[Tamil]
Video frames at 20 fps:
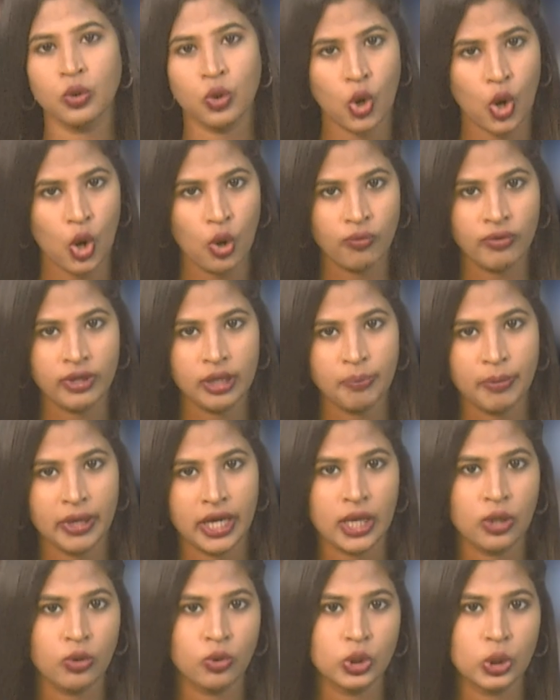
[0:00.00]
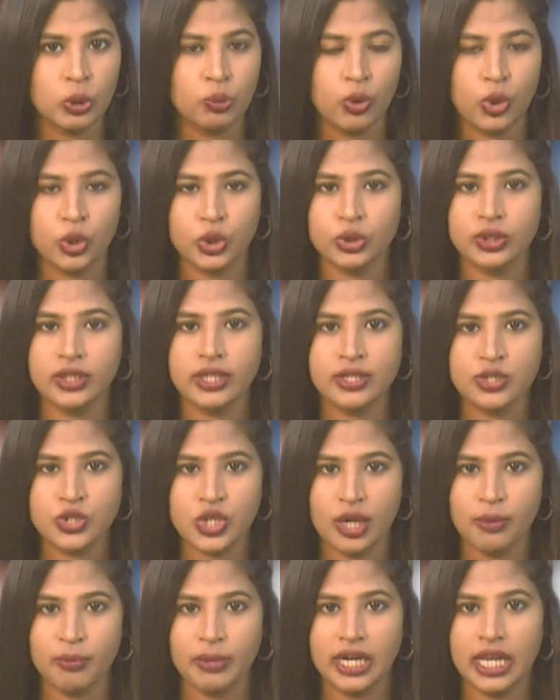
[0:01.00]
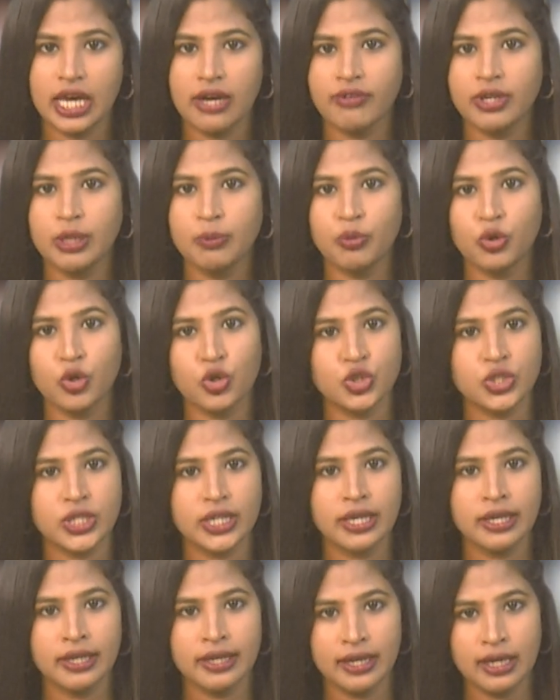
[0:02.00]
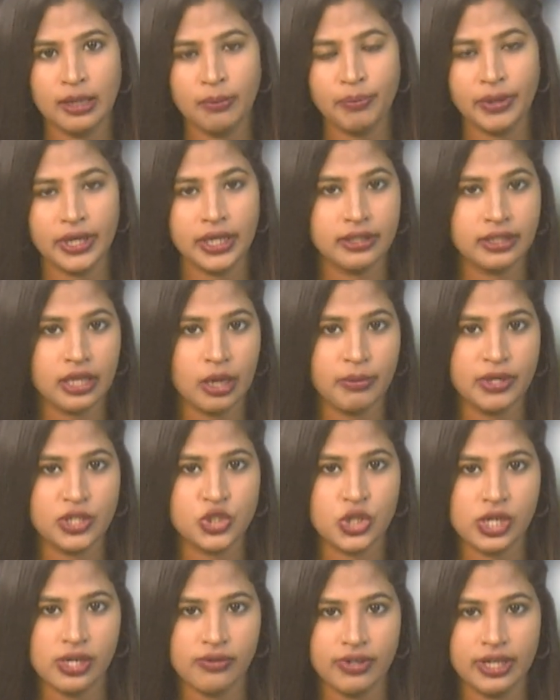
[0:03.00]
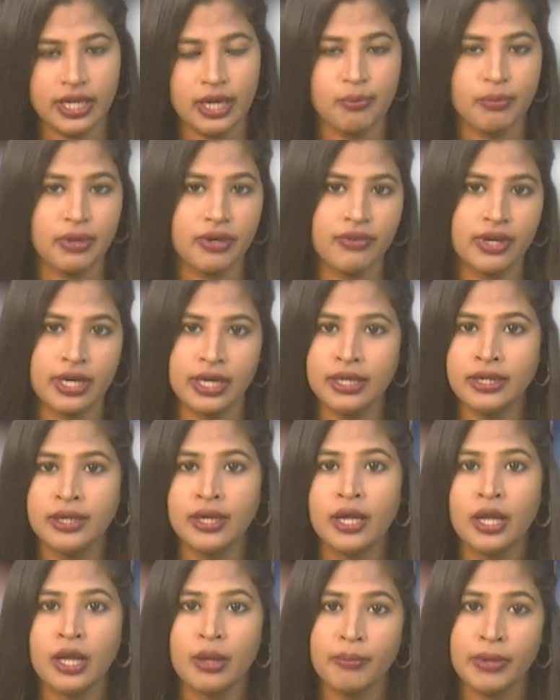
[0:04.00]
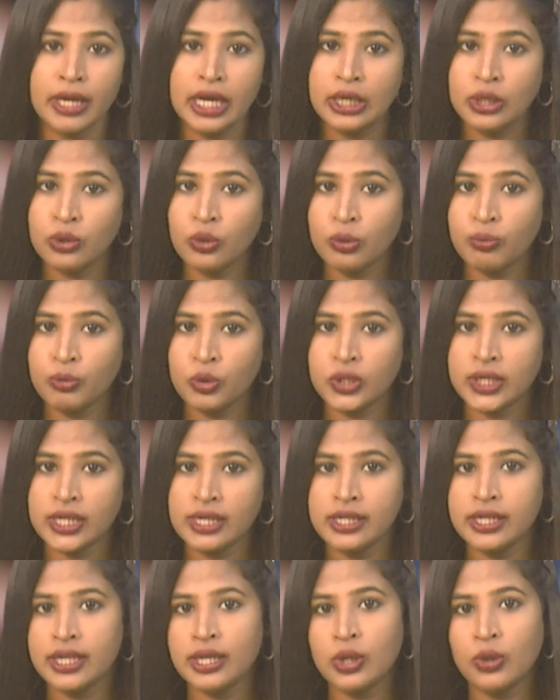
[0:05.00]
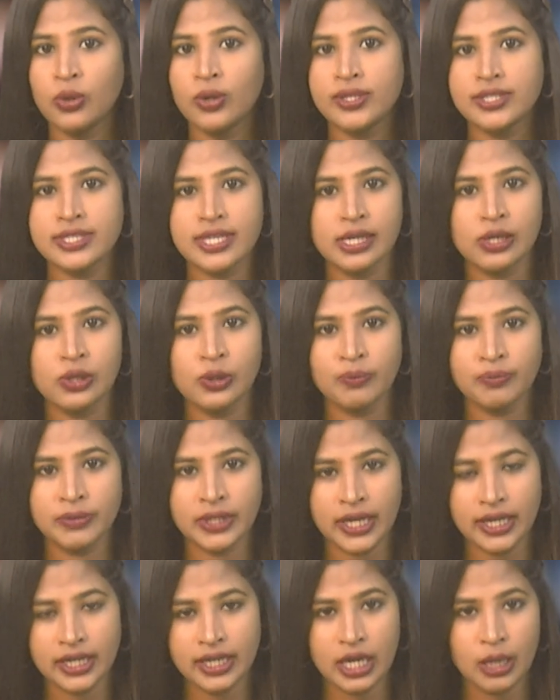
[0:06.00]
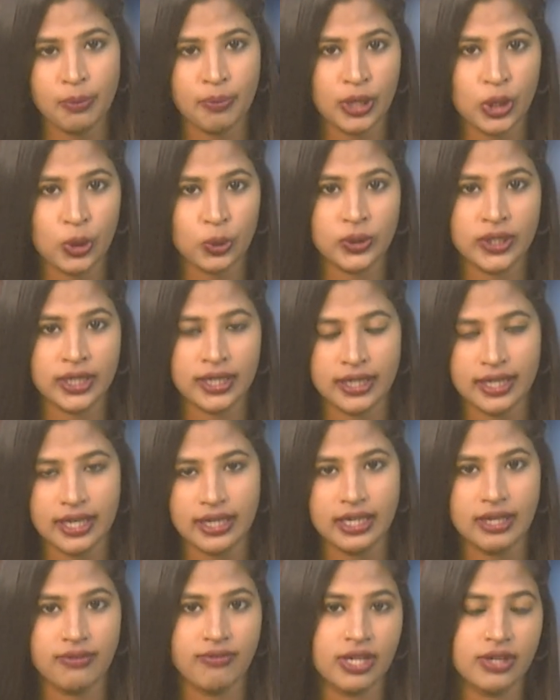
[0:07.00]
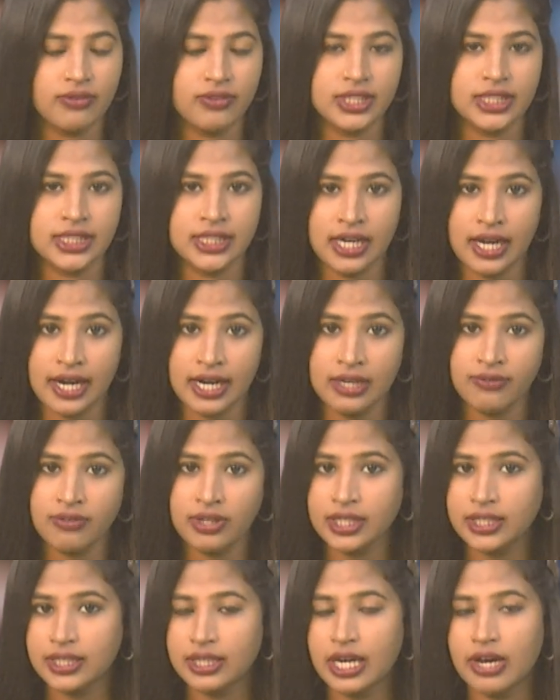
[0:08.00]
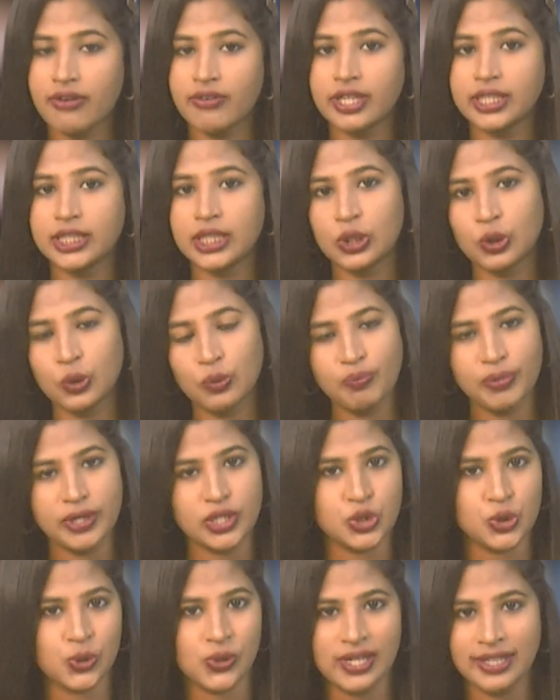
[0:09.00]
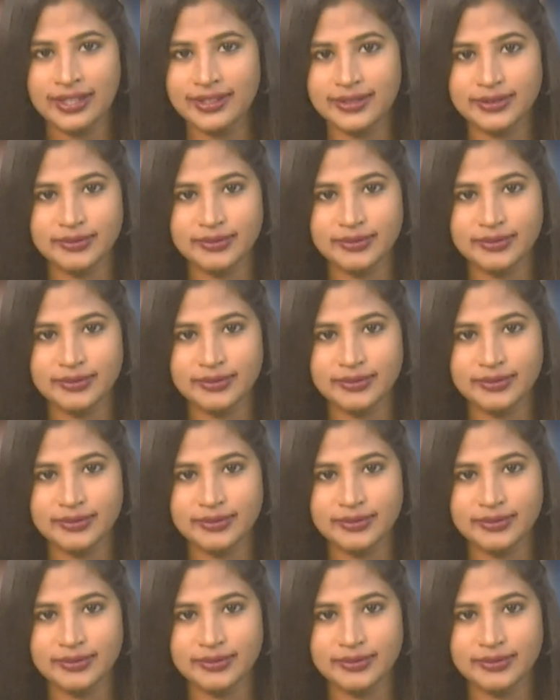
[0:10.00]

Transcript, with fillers: கோவை பேருந்து ஓட்டுநர் ஷர்மிளாவை போன்றே இளம்பெண் தமிழ்ச்செல்வி என்பவர் மேட்டூர் முதல் ஈரோடு செல்லும் தனியார் பேருந்தை இயக்கி வருவது அனைவரது கவனத்தையும் பெற்றுள்ளது